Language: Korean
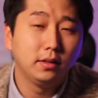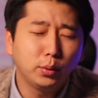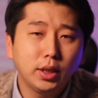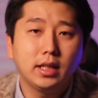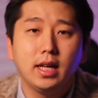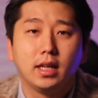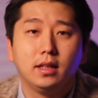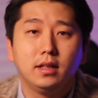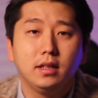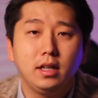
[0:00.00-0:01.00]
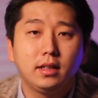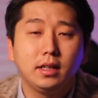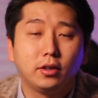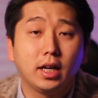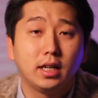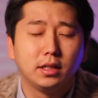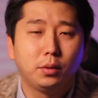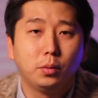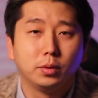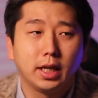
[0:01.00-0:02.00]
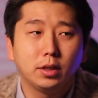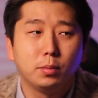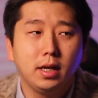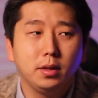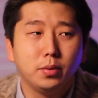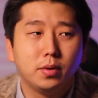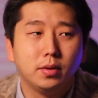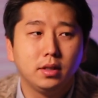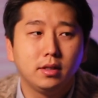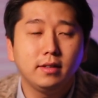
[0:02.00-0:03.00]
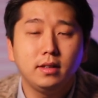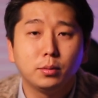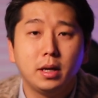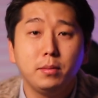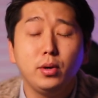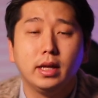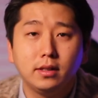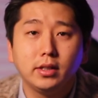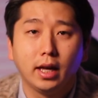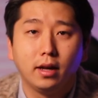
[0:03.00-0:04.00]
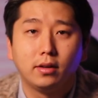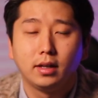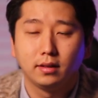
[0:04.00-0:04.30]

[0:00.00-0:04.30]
소나타 얘기는 일단 여기까지고, 제가 조만간 요거는 시승을 좀 해볼 예정이에요.